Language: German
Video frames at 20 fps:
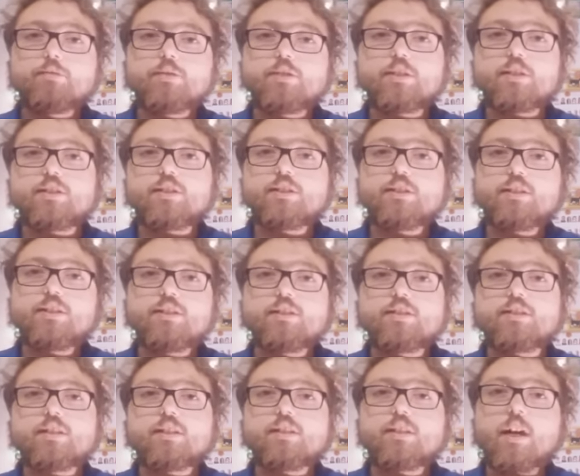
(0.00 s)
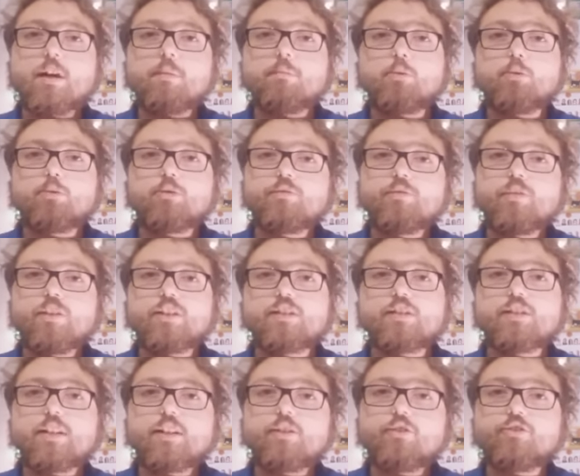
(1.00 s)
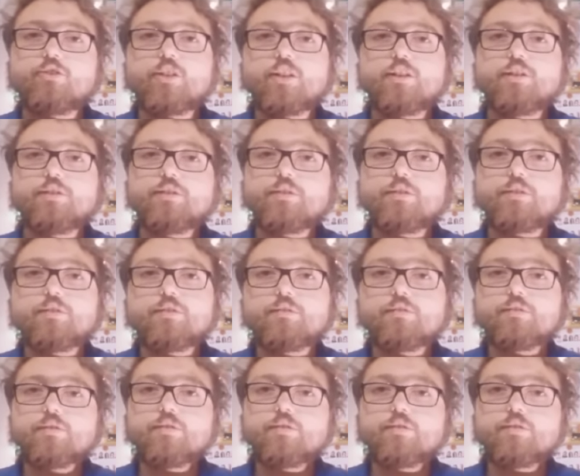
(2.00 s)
und das in Instagram und Twitter stellen.